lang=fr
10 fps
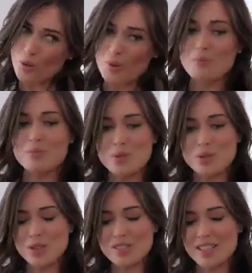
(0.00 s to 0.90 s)
Quand même, je
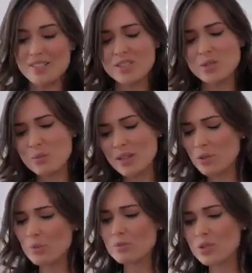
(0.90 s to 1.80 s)
sortais avec deux
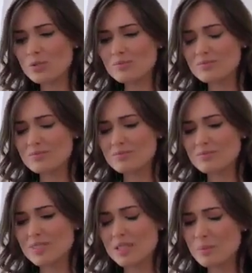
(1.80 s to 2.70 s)
mecs en même temps.
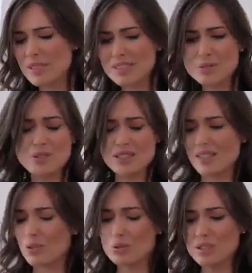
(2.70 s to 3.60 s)
Je passais de
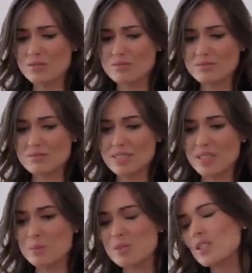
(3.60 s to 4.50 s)
l'un à l'autre.
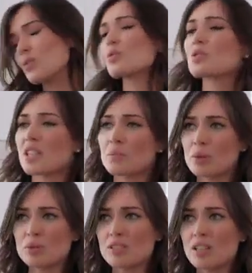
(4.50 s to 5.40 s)
Et je peux dire que quand j'y
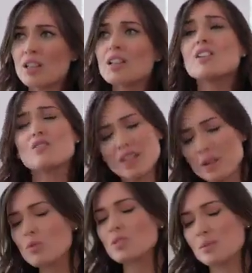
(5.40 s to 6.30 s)
repense,
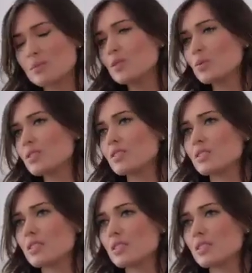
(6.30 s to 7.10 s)
vraiment, ça me dégoûte.